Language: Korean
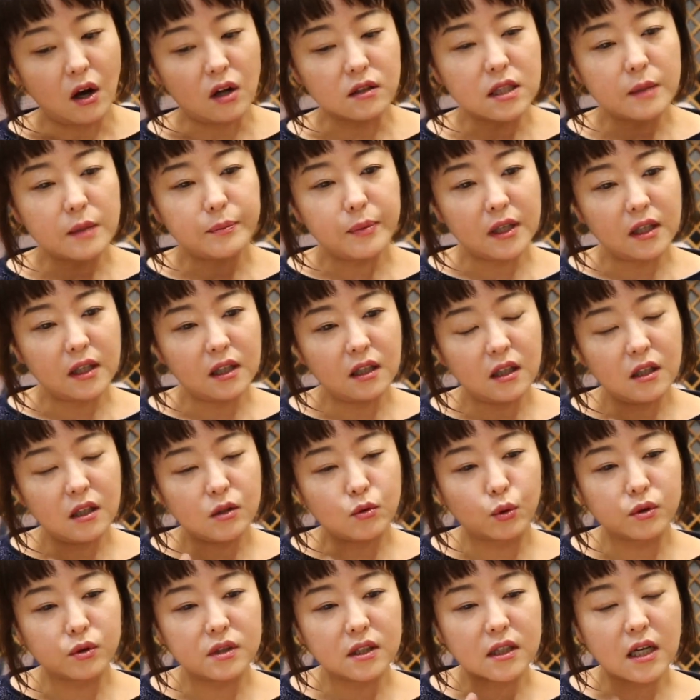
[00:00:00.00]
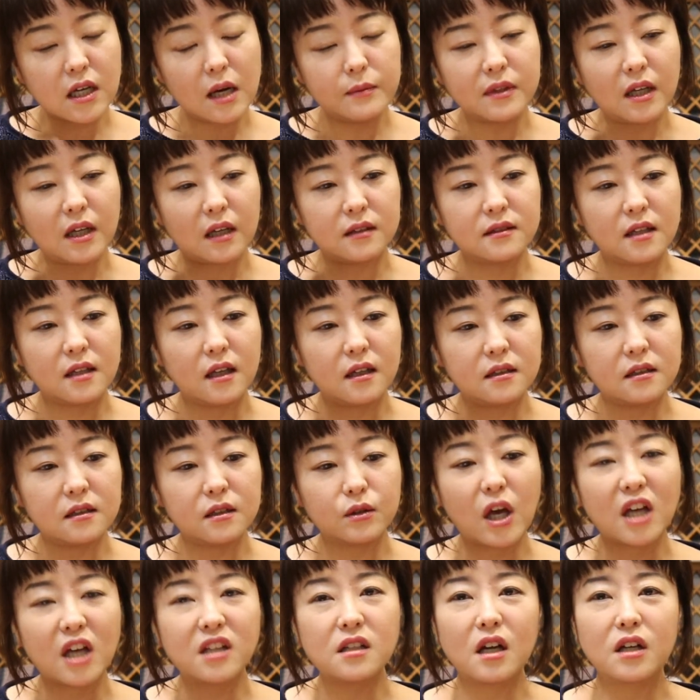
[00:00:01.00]
어차피 이 조직감
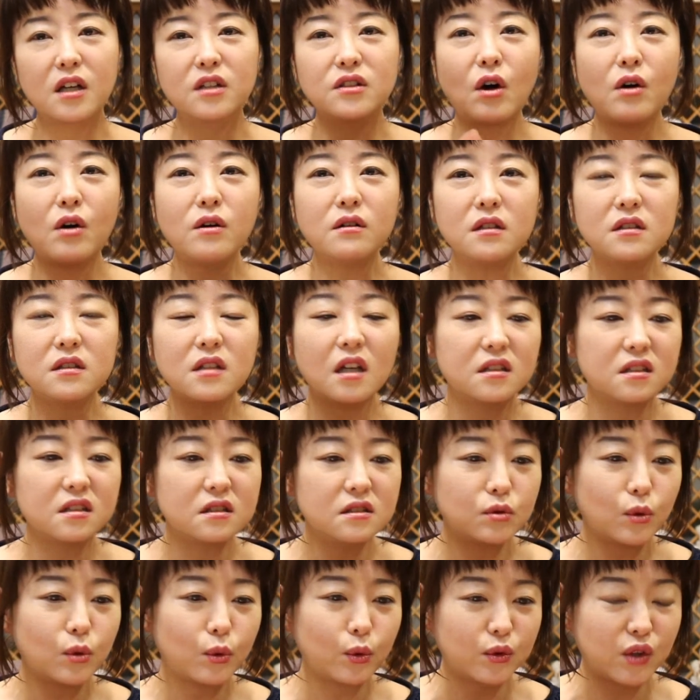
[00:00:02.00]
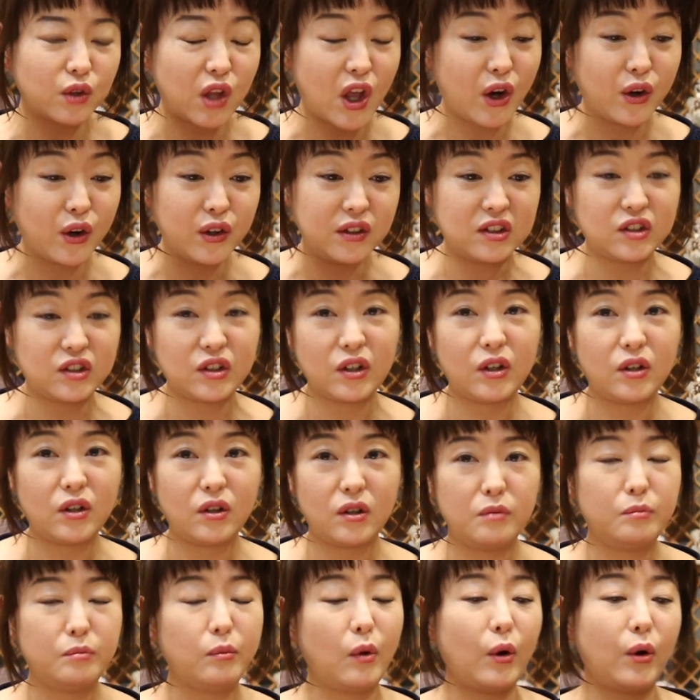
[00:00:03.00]
자체를 굉장히 성글게 뜨도록 되어
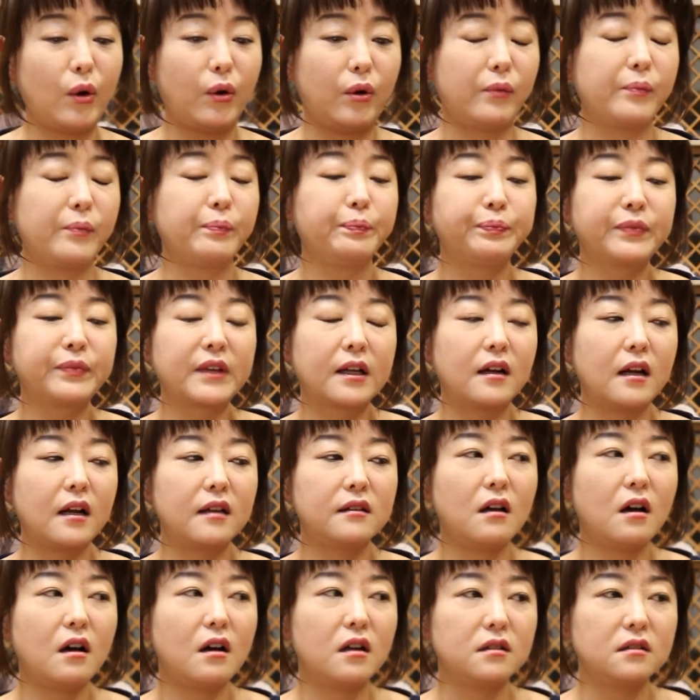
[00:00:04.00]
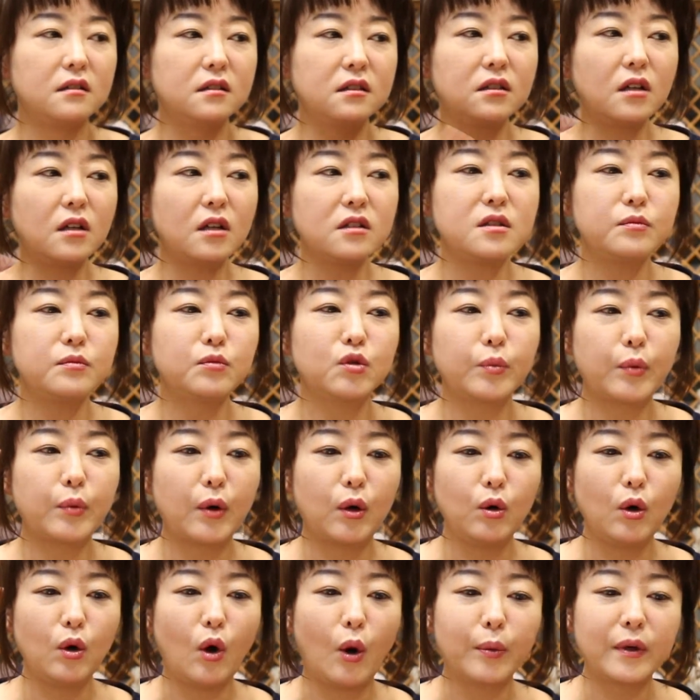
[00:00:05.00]
있어요. 뭐 그래서 늘어짐도
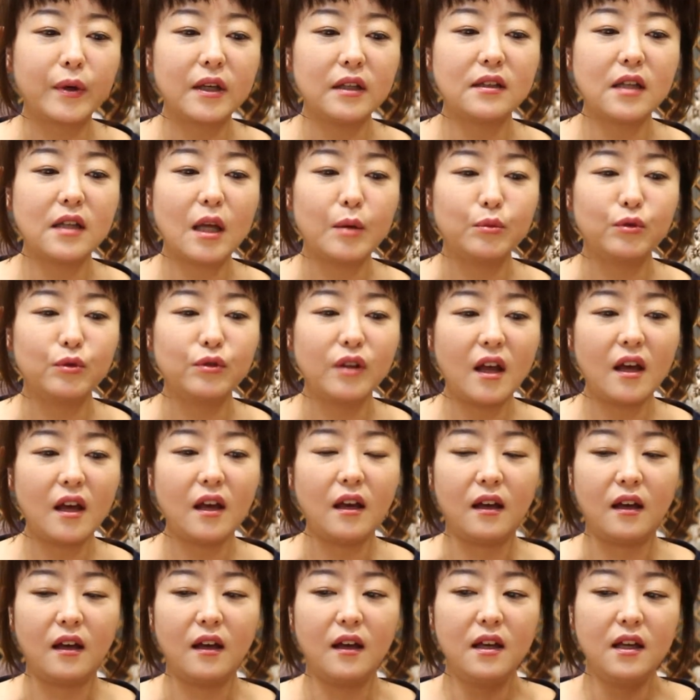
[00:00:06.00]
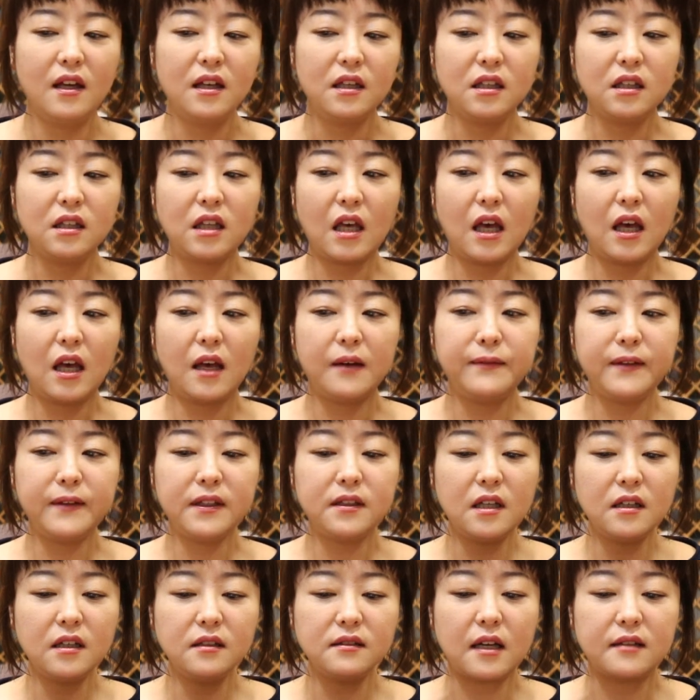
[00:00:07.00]
별로 없기 때문에 이게
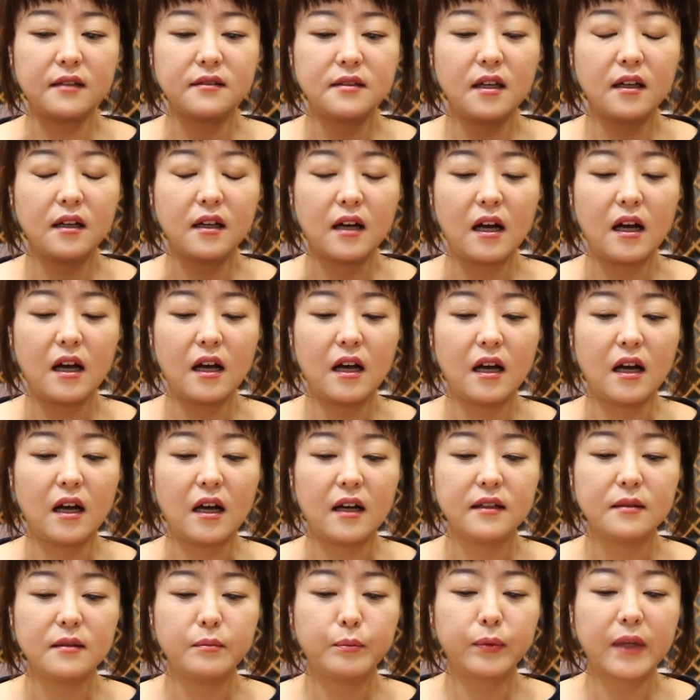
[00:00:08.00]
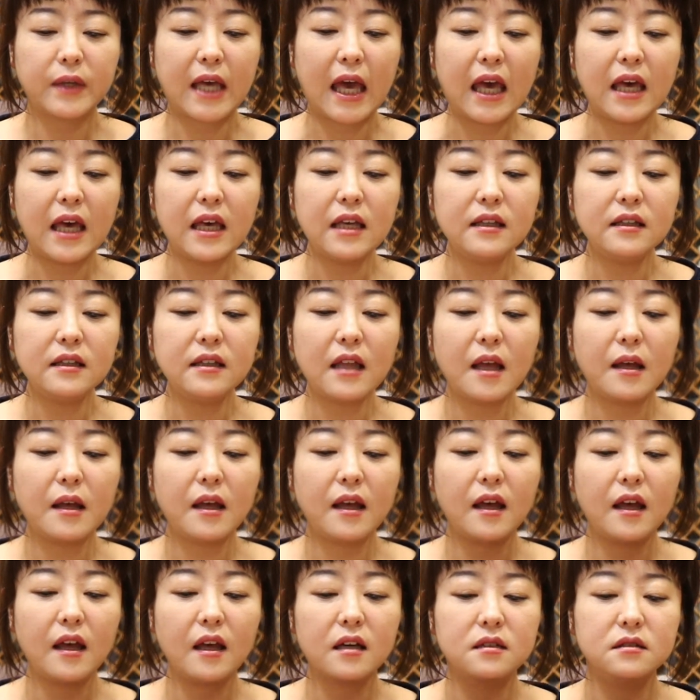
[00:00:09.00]
피팅 자체가
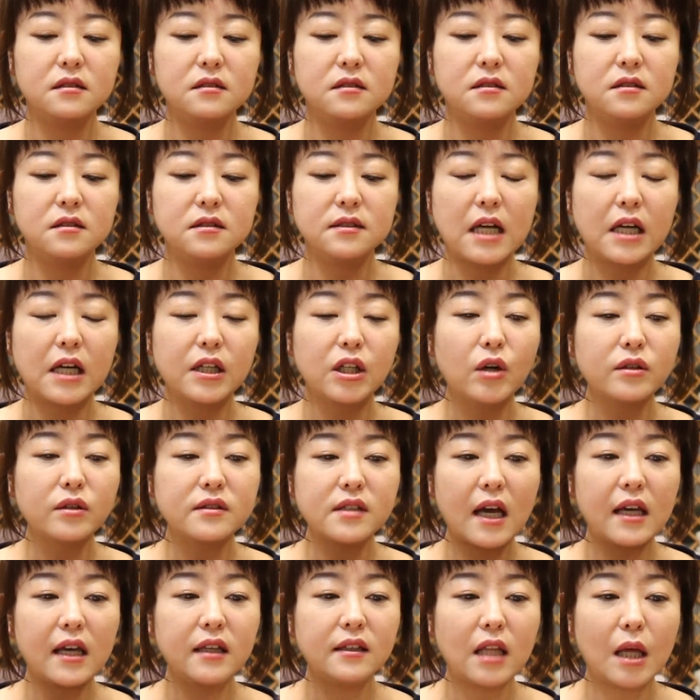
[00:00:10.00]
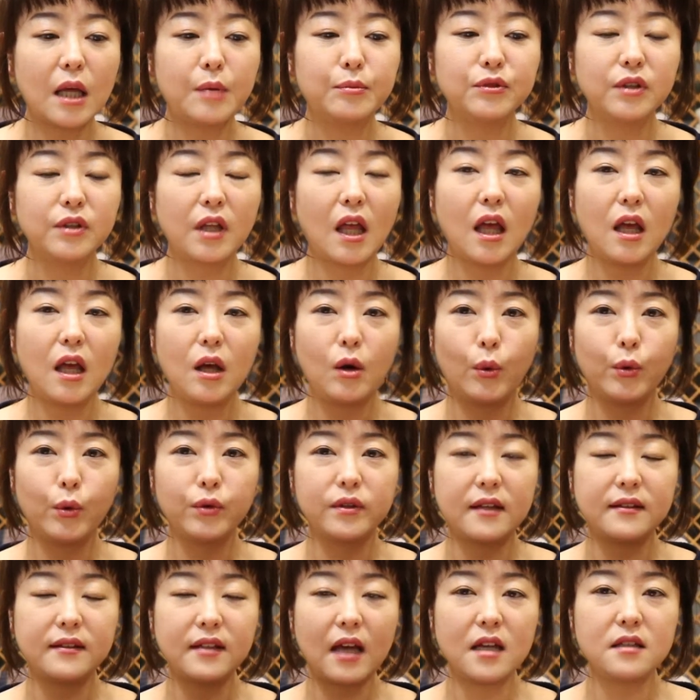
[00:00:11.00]
개인의 그 장력 차이 때문에
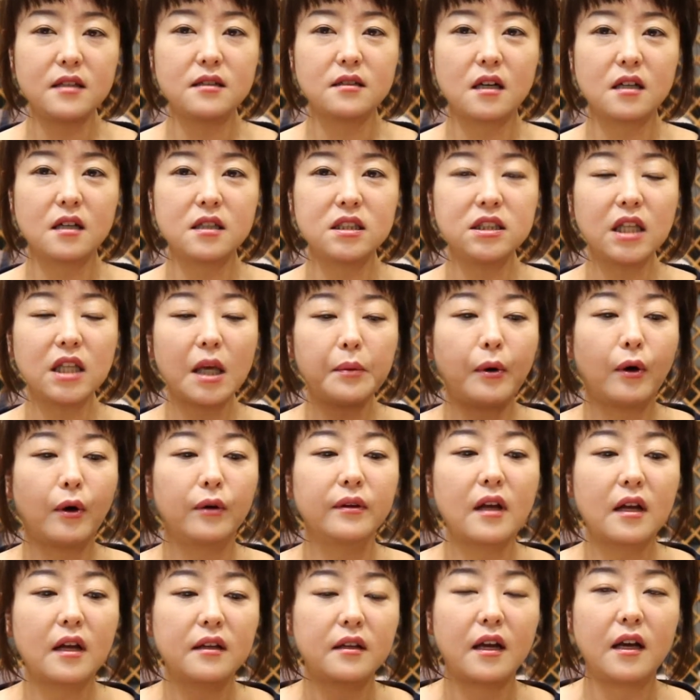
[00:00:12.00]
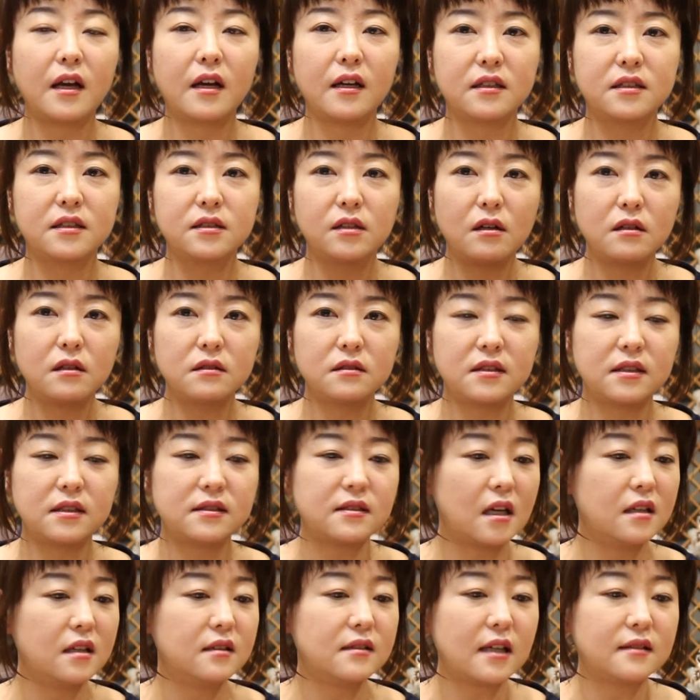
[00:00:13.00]
옷의 사이즈가 크게 변화될 그런
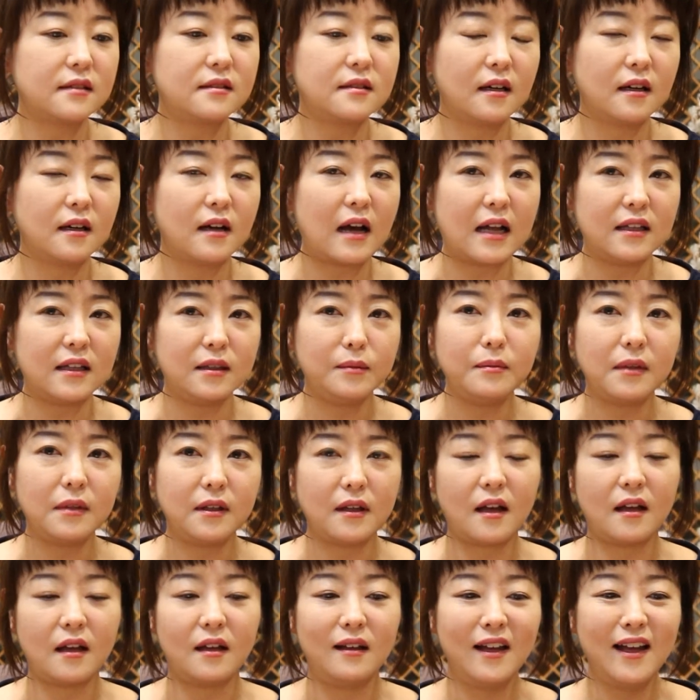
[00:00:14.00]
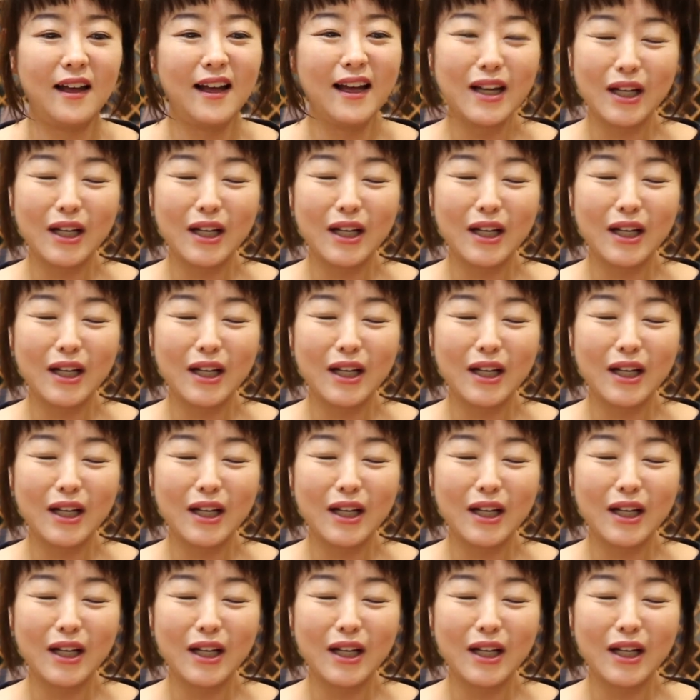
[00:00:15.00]
디자인 자체가 아닙니다.